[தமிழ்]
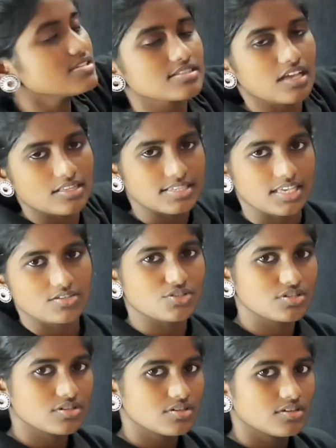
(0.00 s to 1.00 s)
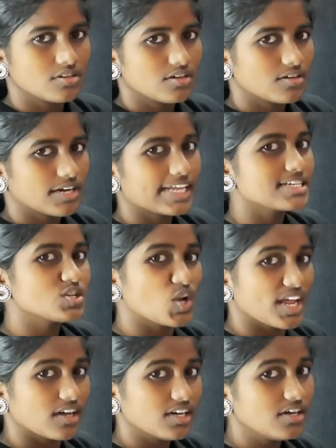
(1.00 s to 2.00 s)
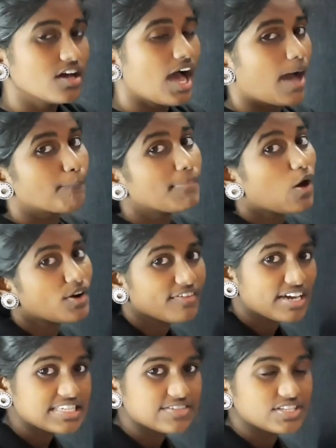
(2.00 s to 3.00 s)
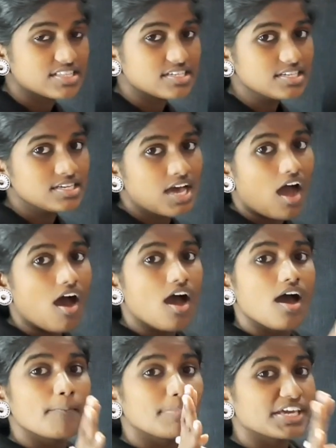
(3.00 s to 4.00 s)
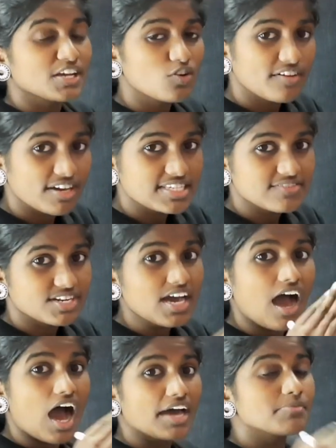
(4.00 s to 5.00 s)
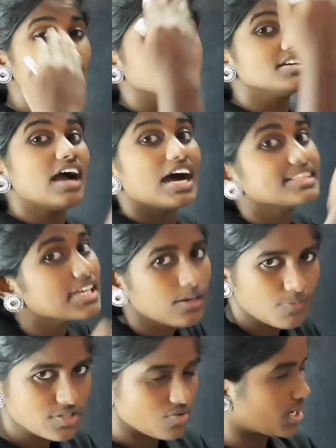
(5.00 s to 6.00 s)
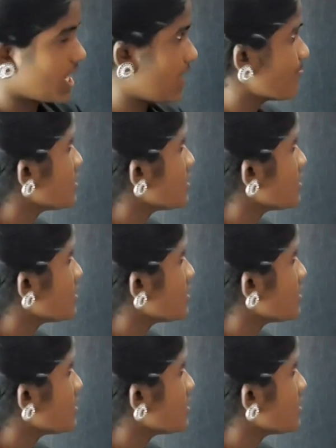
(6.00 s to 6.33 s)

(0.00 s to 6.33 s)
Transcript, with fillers: இஸ் சன்ஸ் ஏஜ் என்ன சொல்கிறாங்க அப்பாவோட வயசு வந்து பையனோட வயசை விட ஆறு மடங்கு அதிகம்னு சொல்கிறாங்க